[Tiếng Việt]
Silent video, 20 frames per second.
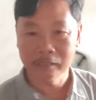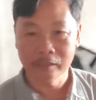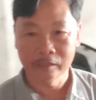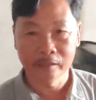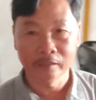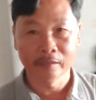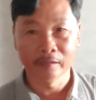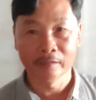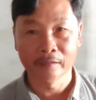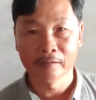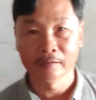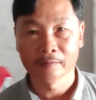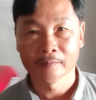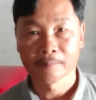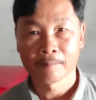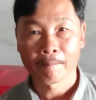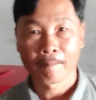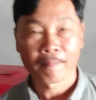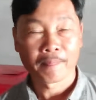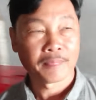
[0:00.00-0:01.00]
mà
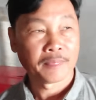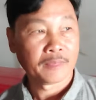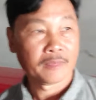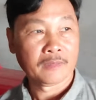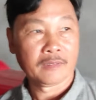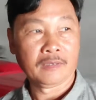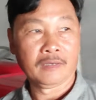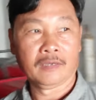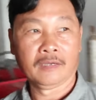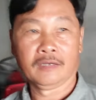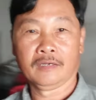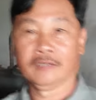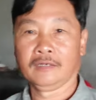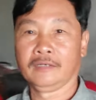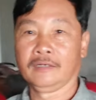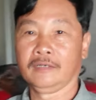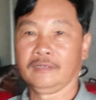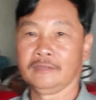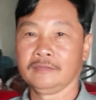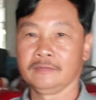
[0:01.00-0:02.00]

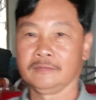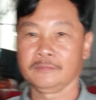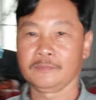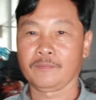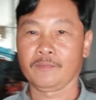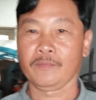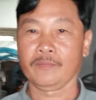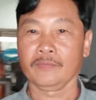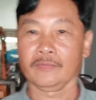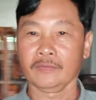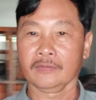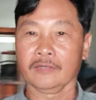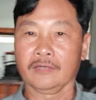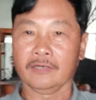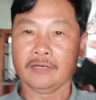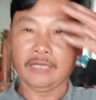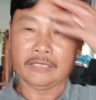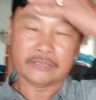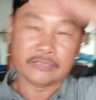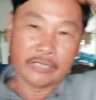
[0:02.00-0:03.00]
à,
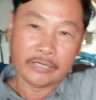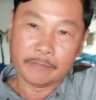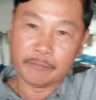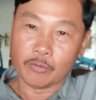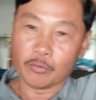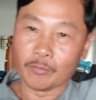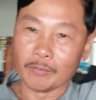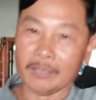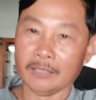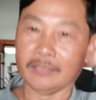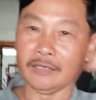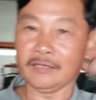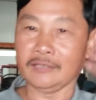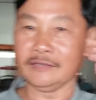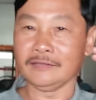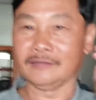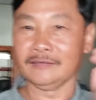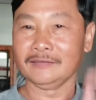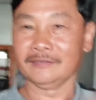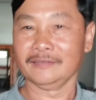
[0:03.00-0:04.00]
livestream một bữa
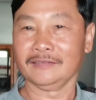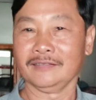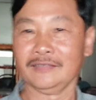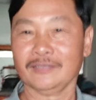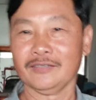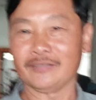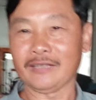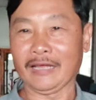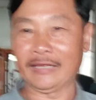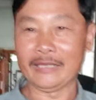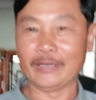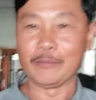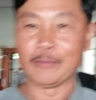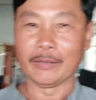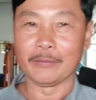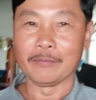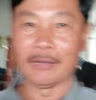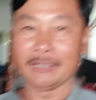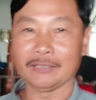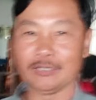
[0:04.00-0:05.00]
tại vì
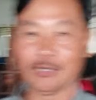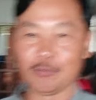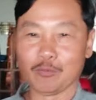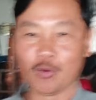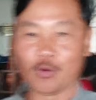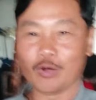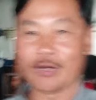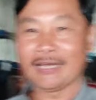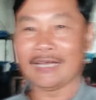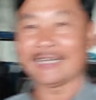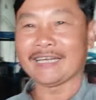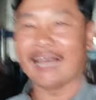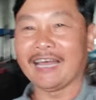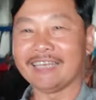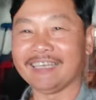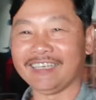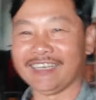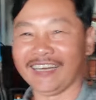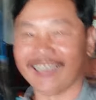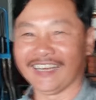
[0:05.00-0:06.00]
mình mới vừa mua cái
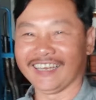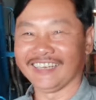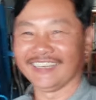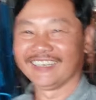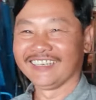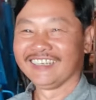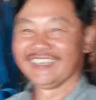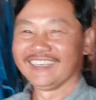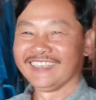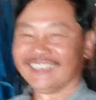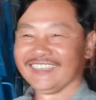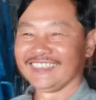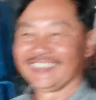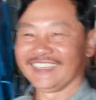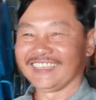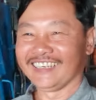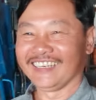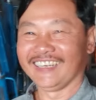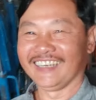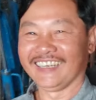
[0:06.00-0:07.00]
cây à,
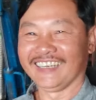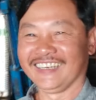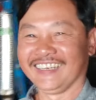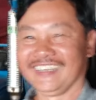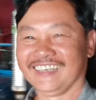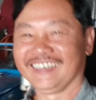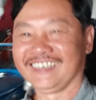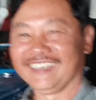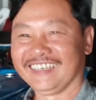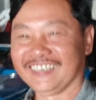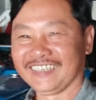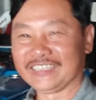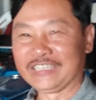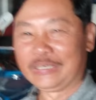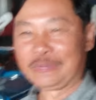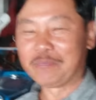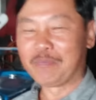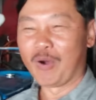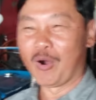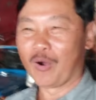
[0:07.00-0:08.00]
à,
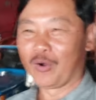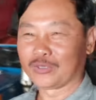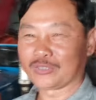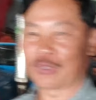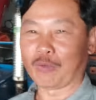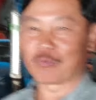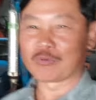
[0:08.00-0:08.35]
gimbal